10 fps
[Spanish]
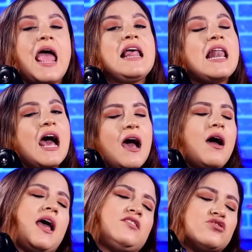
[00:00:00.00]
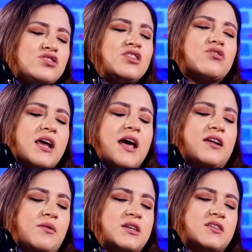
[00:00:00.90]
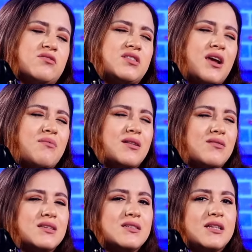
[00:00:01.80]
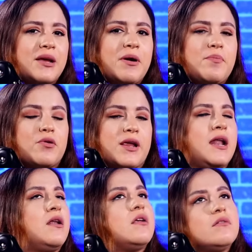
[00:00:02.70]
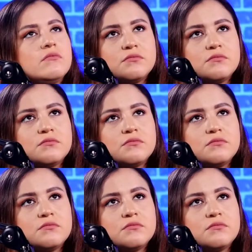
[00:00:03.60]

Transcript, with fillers: Él, ah, yo siento que Adrián Marcelo sigue hablando de este tema porque él